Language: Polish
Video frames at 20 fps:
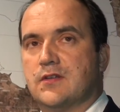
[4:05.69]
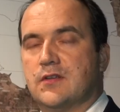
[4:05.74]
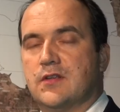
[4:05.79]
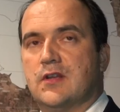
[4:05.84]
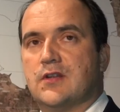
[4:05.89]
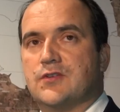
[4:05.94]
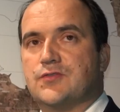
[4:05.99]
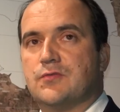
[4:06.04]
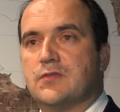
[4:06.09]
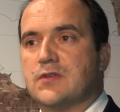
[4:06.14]

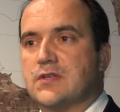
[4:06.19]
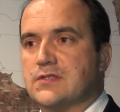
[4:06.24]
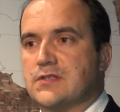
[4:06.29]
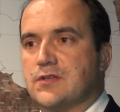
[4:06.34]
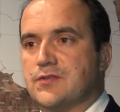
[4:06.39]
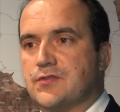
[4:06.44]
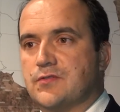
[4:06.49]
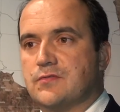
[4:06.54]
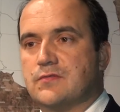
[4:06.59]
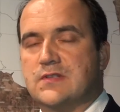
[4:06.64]
ile członek
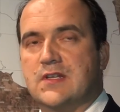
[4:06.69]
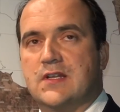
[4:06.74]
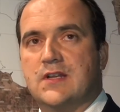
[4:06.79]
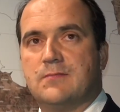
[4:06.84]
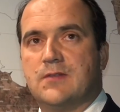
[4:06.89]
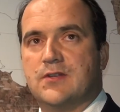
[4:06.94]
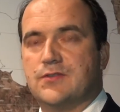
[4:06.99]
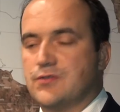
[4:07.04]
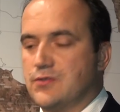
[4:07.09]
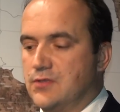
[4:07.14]
zarządu
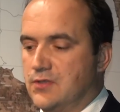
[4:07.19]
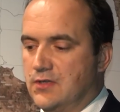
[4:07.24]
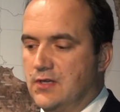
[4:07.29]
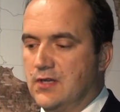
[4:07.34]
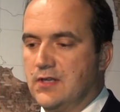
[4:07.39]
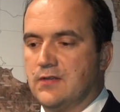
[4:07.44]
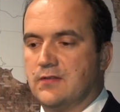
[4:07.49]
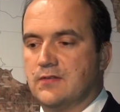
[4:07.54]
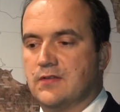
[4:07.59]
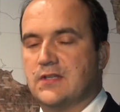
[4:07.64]
zarabia, czy
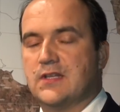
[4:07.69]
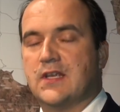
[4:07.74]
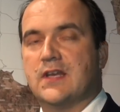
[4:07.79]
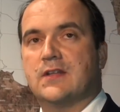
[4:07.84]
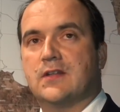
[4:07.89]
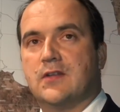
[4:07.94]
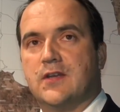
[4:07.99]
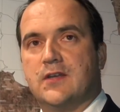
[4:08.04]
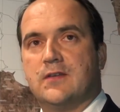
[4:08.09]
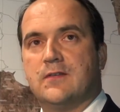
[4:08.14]
ile
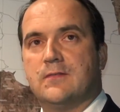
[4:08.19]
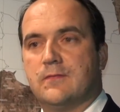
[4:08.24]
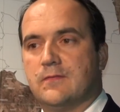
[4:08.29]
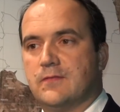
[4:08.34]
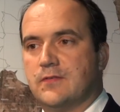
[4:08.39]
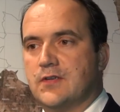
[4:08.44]
dietę,